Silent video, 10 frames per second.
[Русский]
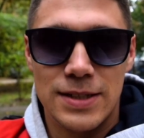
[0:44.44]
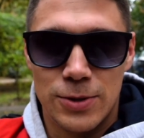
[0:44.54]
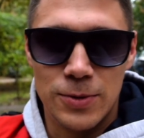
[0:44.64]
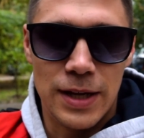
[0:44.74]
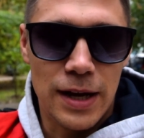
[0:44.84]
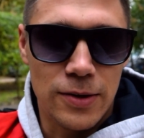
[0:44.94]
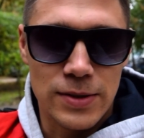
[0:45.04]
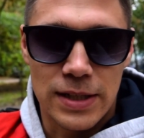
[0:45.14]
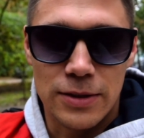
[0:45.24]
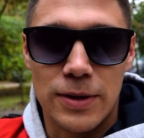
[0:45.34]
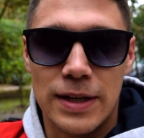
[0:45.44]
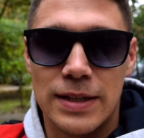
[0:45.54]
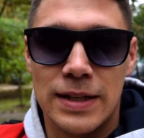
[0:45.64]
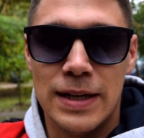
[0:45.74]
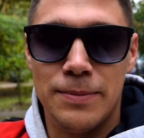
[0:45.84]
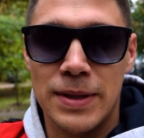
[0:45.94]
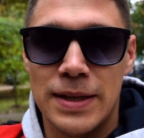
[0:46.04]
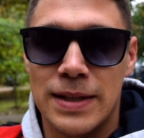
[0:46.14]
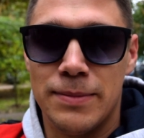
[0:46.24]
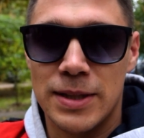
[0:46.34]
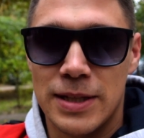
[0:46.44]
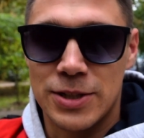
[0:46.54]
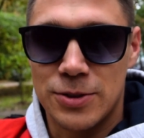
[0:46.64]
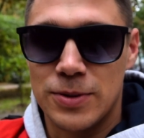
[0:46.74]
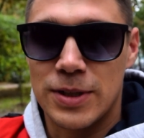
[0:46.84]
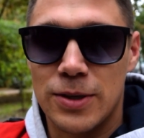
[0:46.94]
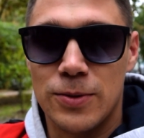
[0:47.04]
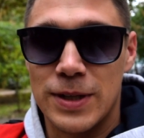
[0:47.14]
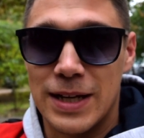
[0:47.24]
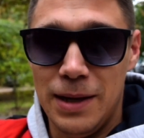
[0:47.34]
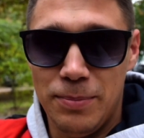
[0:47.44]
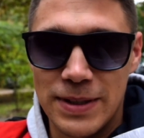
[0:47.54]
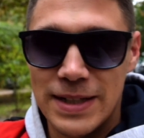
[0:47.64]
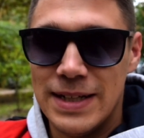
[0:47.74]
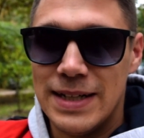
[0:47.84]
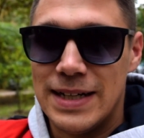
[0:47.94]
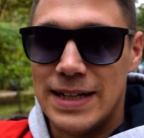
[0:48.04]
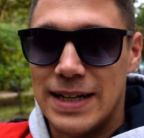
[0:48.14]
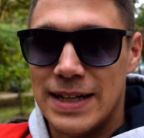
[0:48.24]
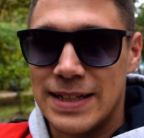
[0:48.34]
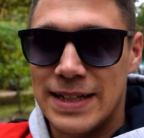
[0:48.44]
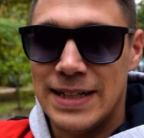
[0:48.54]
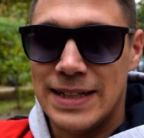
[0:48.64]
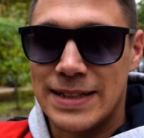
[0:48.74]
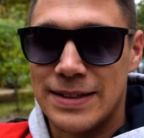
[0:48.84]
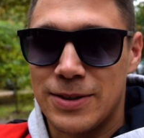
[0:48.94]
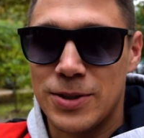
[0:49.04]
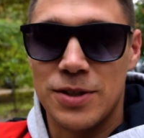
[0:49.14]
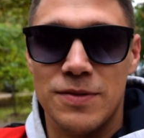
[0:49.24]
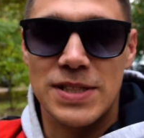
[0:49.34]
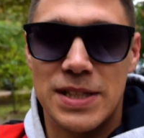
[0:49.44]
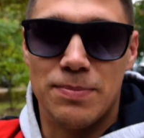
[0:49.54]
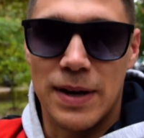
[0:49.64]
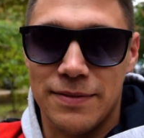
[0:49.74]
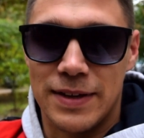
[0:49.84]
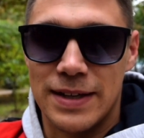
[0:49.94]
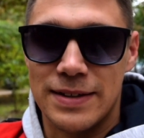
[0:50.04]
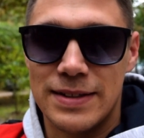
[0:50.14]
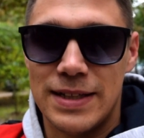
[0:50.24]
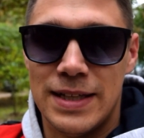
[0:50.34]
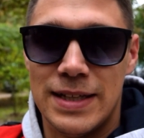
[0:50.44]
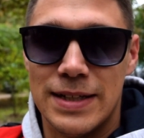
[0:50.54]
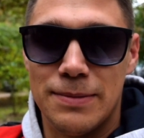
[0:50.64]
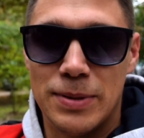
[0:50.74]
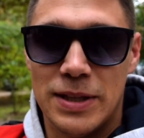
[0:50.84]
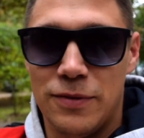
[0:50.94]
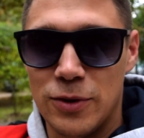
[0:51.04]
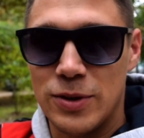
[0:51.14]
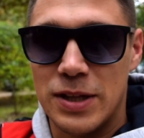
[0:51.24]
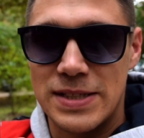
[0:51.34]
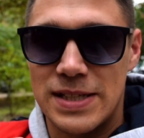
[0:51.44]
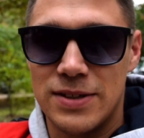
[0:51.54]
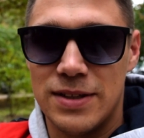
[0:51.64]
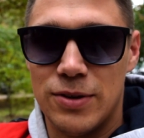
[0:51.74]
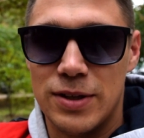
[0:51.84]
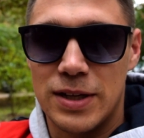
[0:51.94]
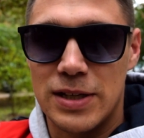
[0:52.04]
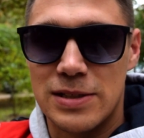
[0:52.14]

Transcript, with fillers: студия Ракурс, которая дала мне на монтаж кое-какой клип, она хочет внести правки. И по телефону это сделать довольно-таки